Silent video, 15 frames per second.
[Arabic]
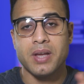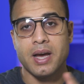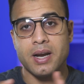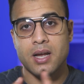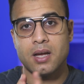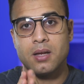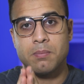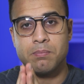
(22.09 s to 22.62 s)

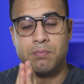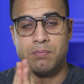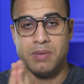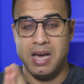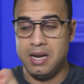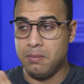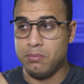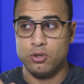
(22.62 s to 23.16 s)
انا
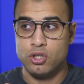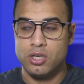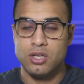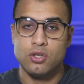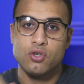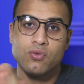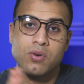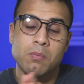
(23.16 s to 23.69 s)
يعني بتيجي
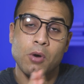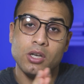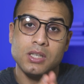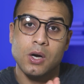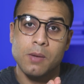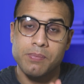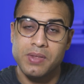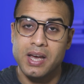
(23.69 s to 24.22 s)
تشوف
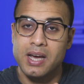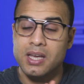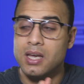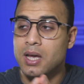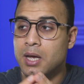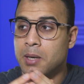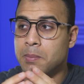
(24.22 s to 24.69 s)
المحتوى بتاعي